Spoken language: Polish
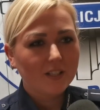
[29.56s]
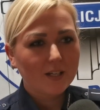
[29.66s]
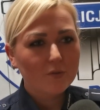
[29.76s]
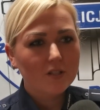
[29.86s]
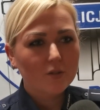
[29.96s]

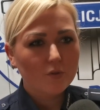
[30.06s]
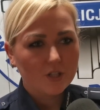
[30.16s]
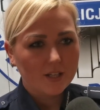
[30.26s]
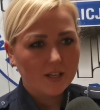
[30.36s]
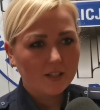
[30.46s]
wynikało ze
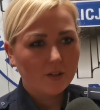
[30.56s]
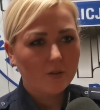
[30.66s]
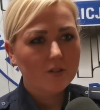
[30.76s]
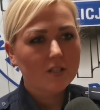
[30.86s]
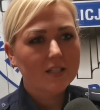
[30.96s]
zgłoszenia,
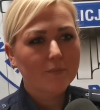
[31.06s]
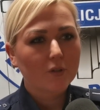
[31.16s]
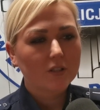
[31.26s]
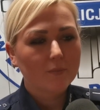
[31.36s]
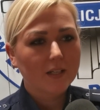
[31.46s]
kierujący
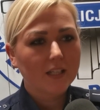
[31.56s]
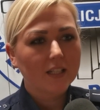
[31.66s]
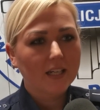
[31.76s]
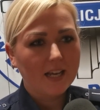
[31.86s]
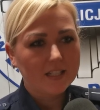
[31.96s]
samochodem marki
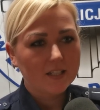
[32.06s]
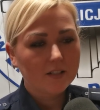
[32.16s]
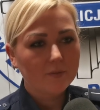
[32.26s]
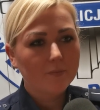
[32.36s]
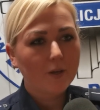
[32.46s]

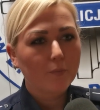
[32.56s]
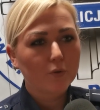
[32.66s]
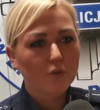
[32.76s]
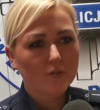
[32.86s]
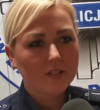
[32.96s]
Chrysler miał
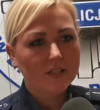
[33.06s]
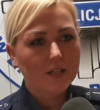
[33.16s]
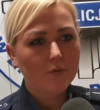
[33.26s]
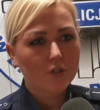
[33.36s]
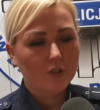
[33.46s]
podróżować
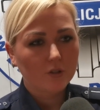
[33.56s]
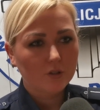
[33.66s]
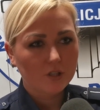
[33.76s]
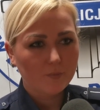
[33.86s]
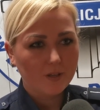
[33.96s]
całą
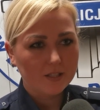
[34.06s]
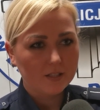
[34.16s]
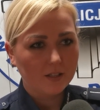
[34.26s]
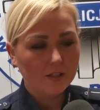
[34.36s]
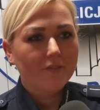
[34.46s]
szerokością
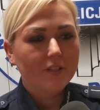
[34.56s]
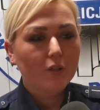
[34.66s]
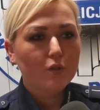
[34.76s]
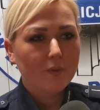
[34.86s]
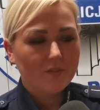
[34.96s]
jezdni. W
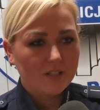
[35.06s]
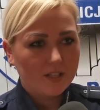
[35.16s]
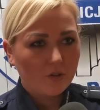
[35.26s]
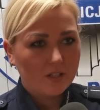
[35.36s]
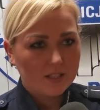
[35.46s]
wyniku
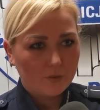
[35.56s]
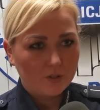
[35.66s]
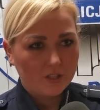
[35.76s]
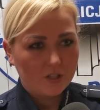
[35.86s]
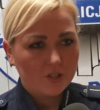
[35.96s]
sprawdzenia okazało
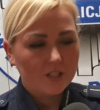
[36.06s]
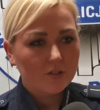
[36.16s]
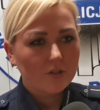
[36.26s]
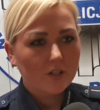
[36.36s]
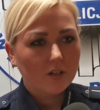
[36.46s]
się, że
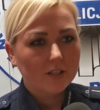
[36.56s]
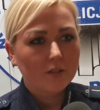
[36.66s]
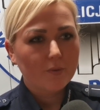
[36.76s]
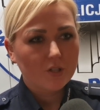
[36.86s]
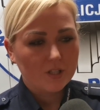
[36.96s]

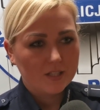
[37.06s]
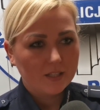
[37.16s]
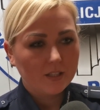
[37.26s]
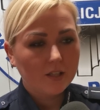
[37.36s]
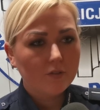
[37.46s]
34-letni mężczyzna
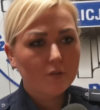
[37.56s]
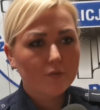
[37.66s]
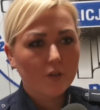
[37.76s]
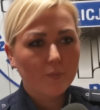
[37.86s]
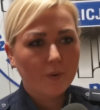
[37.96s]
kierował
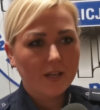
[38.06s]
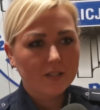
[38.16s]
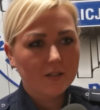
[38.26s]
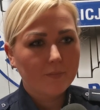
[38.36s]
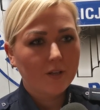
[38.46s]
swoim
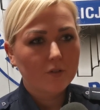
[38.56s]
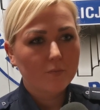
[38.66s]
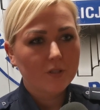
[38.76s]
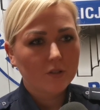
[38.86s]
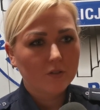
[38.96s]
pojazdem mając
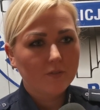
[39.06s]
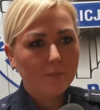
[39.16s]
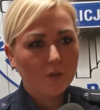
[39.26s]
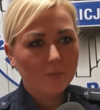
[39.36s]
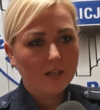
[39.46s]
blisko 2
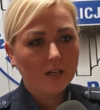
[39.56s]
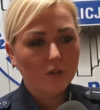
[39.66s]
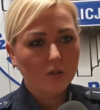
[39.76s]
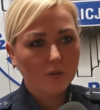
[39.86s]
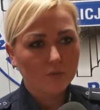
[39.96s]
promile
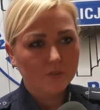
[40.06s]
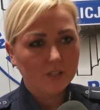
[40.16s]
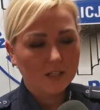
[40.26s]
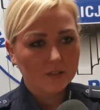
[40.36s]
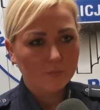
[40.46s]
alkoholu w
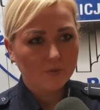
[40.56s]
wydychanym